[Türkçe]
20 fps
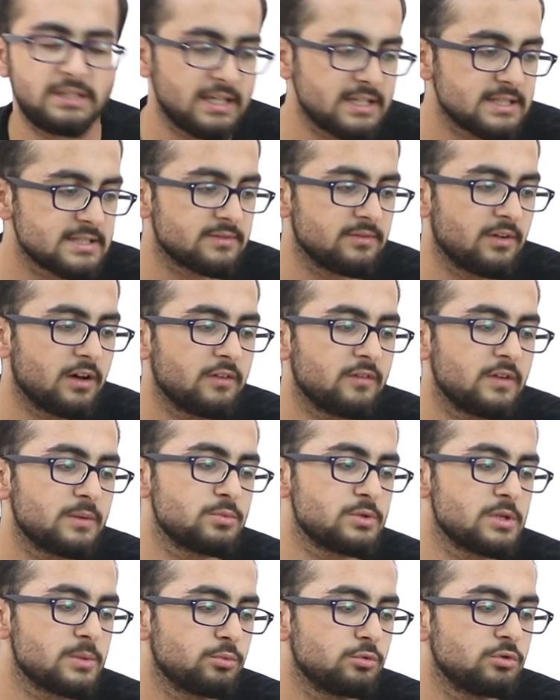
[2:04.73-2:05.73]
test var ve
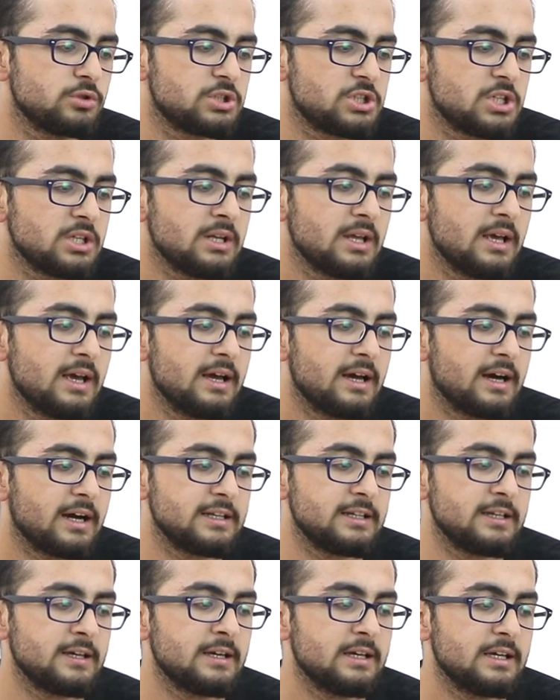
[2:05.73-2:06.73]
bize bunun için
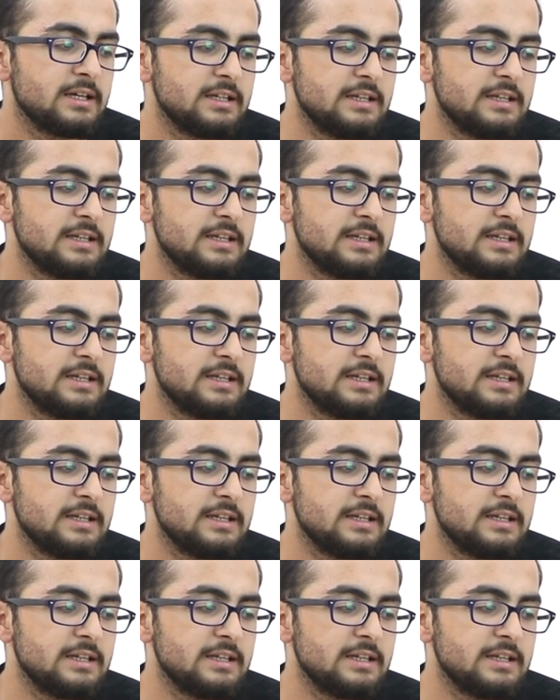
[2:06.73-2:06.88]
hani